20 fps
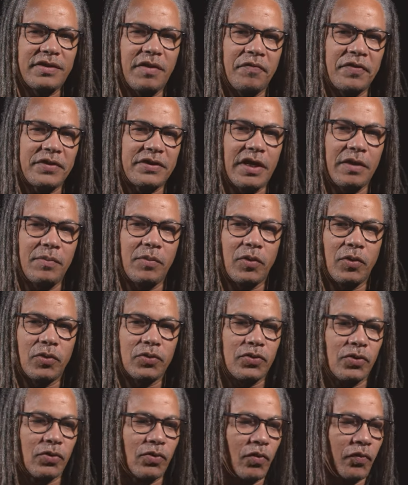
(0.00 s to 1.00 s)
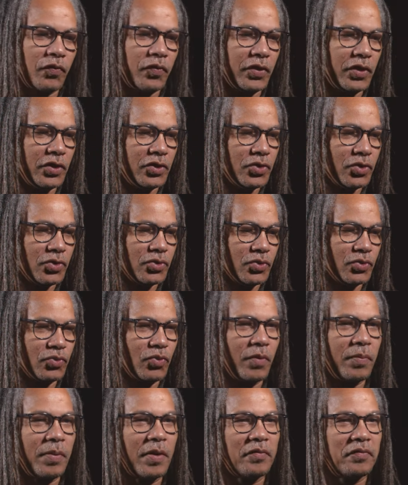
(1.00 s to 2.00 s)
fait tellement longtemps qu'on fait des choses qu'on ne
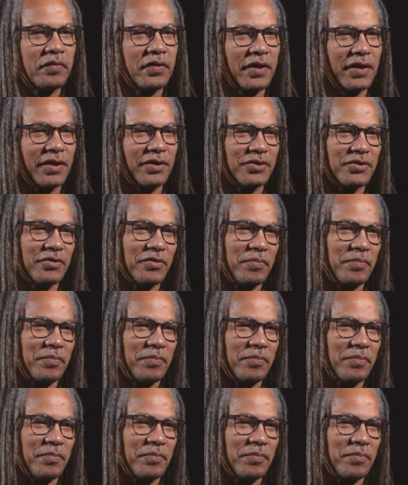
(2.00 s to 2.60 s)
doit pas faire. Je veux